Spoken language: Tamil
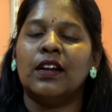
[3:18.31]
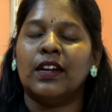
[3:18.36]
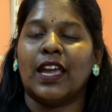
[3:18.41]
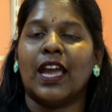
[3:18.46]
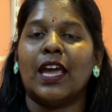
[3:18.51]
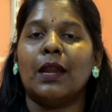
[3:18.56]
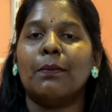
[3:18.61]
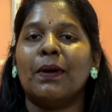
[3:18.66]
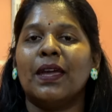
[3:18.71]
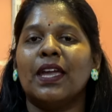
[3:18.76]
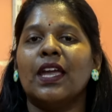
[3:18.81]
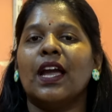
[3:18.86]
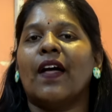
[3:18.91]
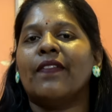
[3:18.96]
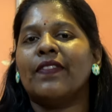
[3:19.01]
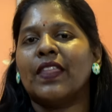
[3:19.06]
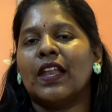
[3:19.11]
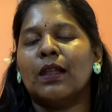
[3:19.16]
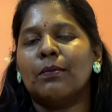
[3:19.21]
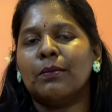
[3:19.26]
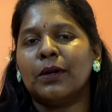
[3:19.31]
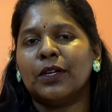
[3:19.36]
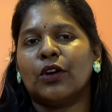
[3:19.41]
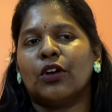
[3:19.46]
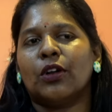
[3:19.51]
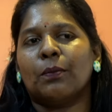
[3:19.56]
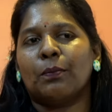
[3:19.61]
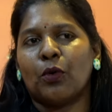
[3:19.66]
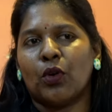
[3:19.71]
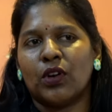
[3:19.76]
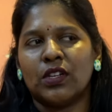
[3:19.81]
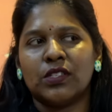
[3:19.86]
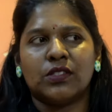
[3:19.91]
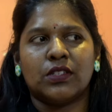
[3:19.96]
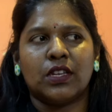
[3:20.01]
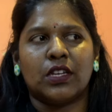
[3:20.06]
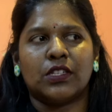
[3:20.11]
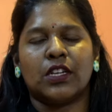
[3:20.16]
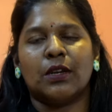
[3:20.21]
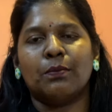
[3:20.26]
நியர்பை அந்த லிமிட்டோட போலீஸ்
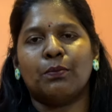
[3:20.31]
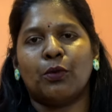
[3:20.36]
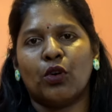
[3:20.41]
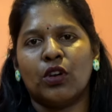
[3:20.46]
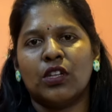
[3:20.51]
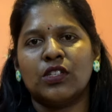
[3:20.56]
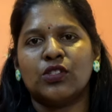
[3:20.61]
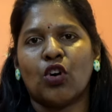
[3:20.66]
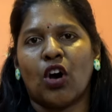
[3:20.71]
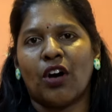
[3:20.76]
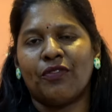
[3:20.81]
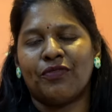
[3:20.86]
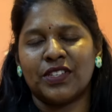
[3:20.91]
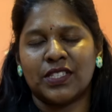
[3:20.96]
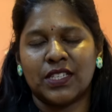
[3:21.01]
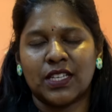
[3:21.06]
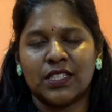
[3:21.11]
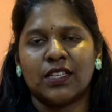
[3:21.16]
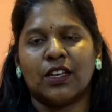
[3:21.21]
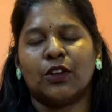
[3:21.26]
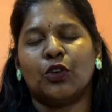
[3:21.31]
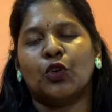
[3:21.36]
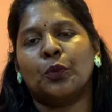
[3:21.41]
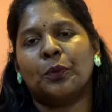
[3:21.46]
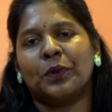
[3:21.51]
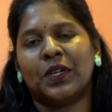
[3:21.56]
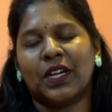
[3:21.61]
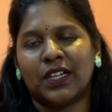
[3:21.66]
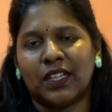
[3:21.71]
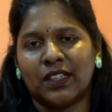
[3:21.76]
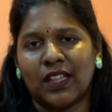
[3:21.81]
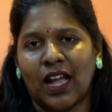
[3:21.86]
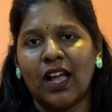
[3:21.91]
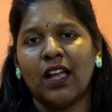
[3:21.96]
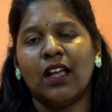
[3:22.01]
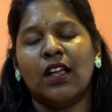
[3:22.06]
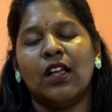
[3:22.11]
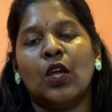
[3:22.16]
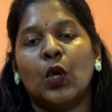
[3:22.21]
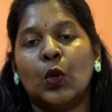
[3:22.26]
ஸ்டேஷன் போலீஸ் ஆஃபீஸர்ஸை கூப்பிட்டுட்டு தான்